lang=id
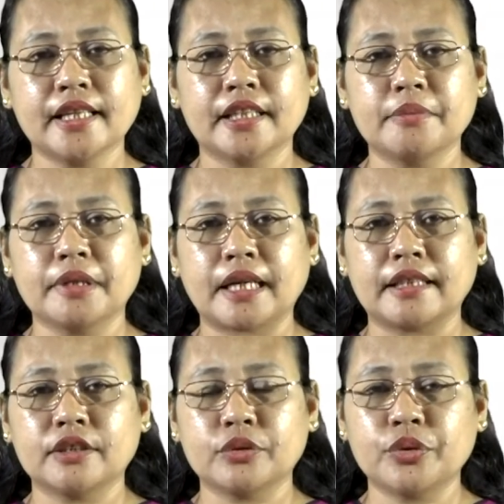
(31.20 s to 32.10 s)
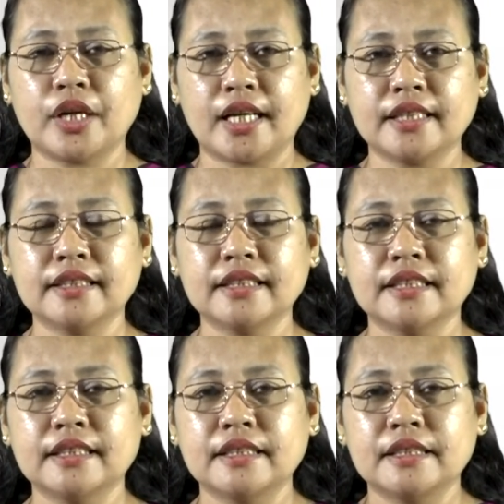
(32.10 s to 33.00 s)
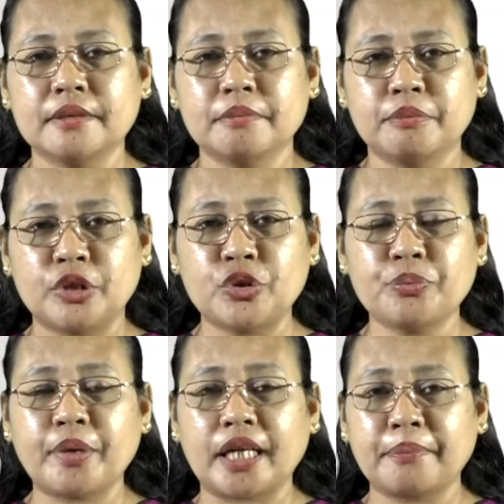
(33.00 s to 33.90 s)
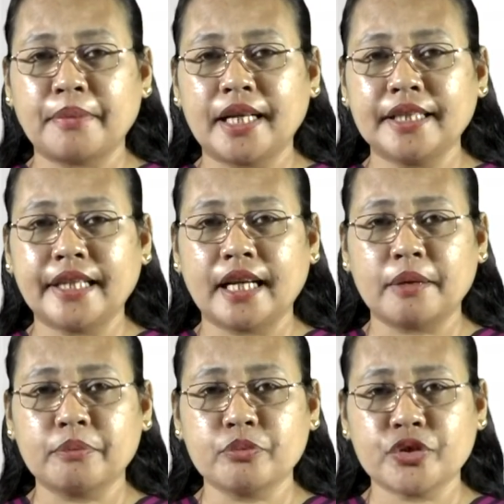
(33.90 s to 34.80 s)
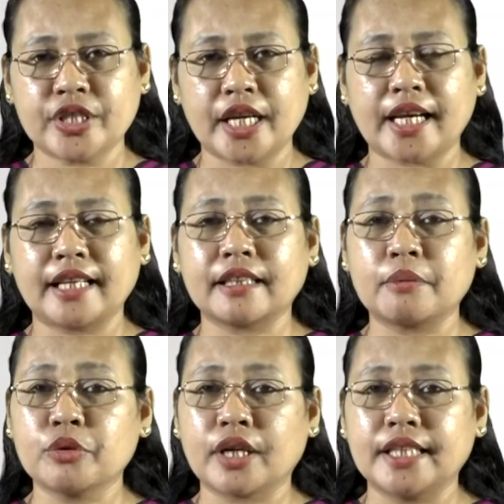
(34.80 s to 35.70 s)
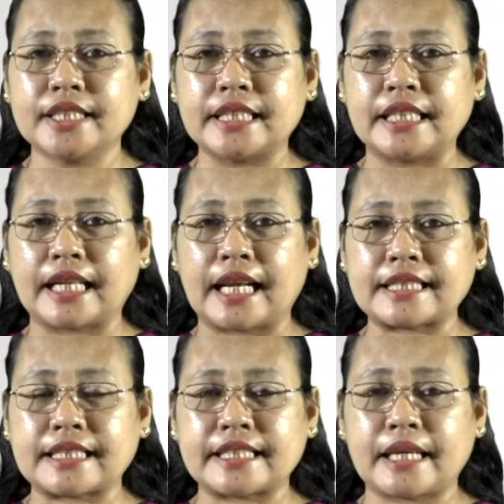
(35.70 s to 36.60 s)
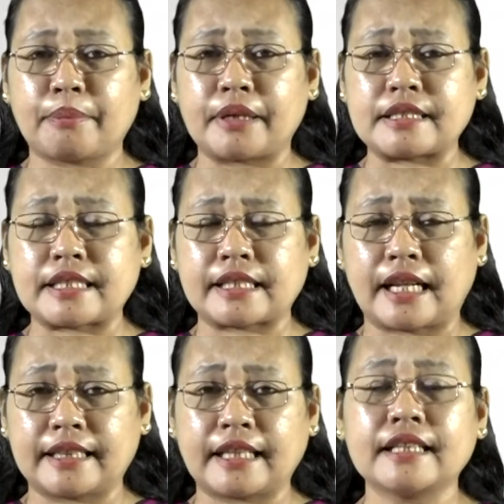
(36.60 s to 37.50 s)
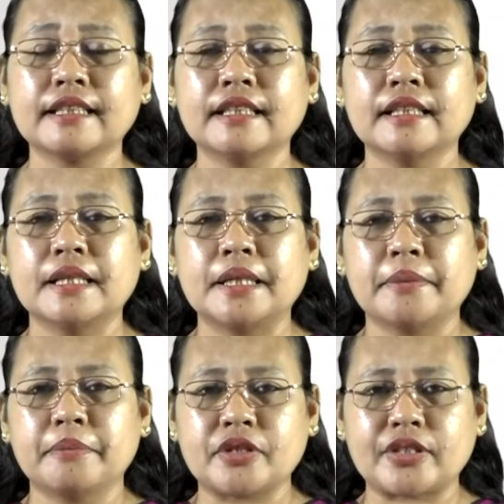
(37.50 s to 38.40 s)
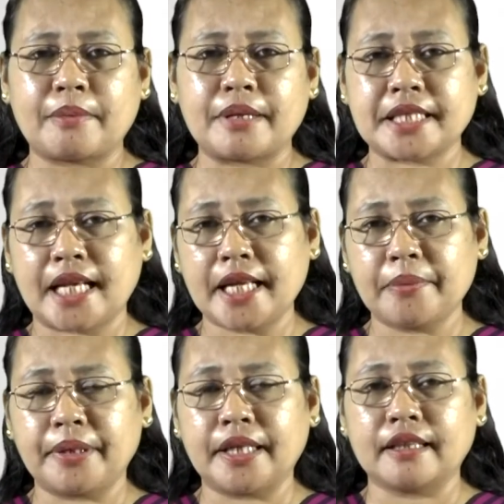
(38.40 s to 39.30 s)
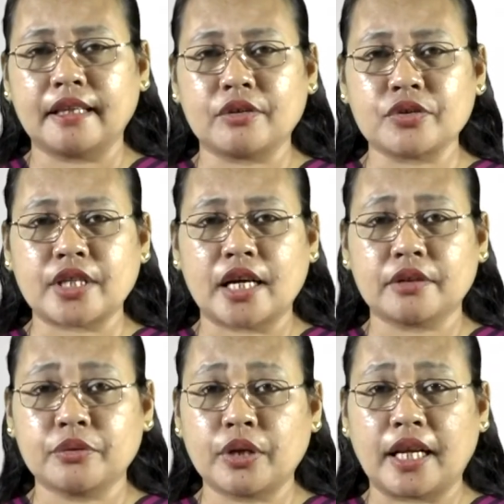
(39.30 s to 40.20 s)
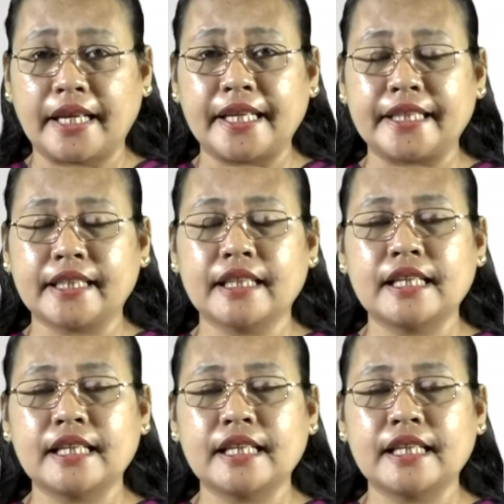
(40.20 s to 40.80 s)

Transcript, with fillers: yang diberkati Tuhan. Berjumpa kembali dalam siaran Tabura Injil Klasis Yapen Selatan bersama saya Pendeta Rosa Lain.